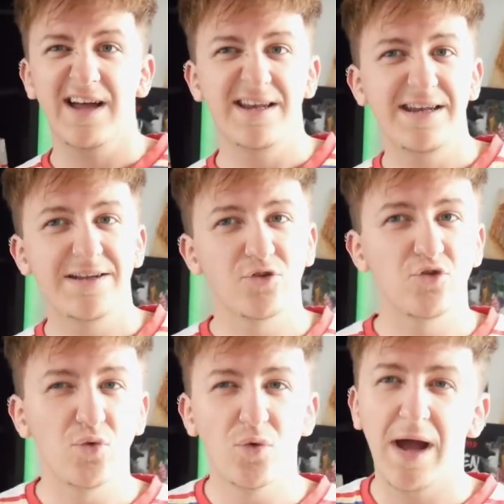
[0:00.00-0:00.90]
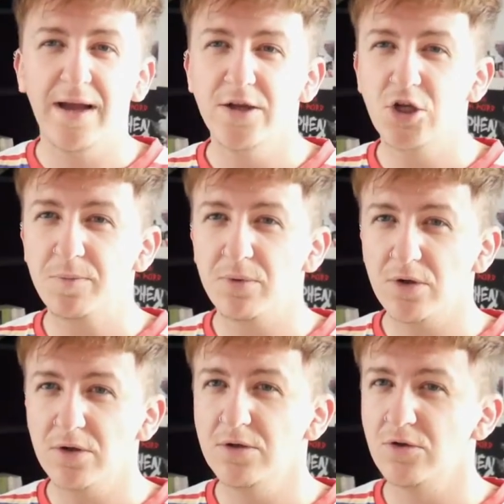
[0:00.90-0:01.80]
auch nicht so
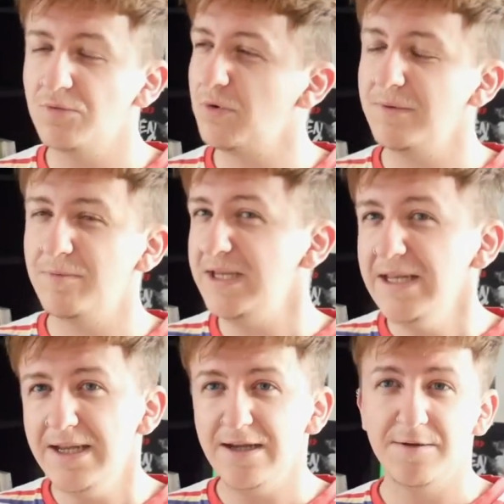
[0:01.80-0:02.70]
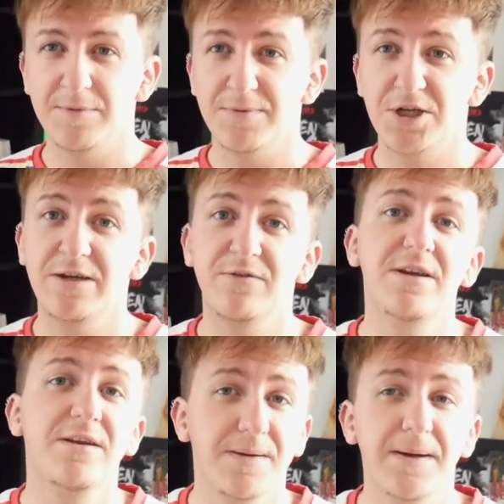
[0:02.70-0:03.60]
angesprochen, darum habe ich mich nie näher damit
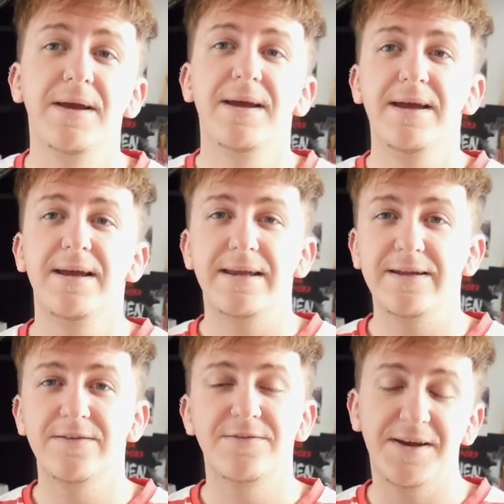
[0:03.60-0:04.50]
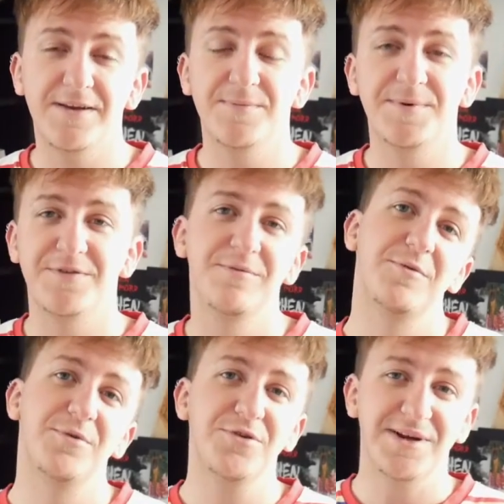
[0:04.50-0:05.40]
beschäftigt. Jetzt werde ich es mir auf jeden Fall
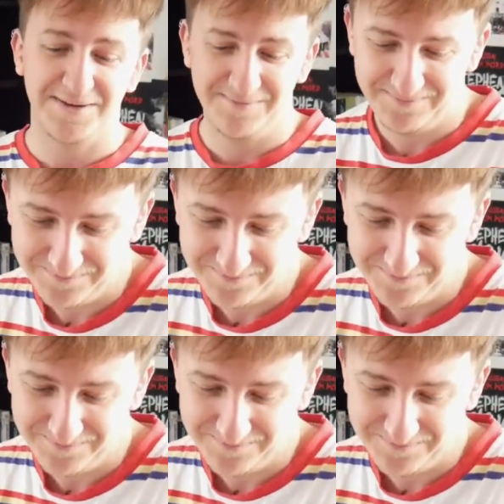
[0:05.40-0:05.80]
besorgen.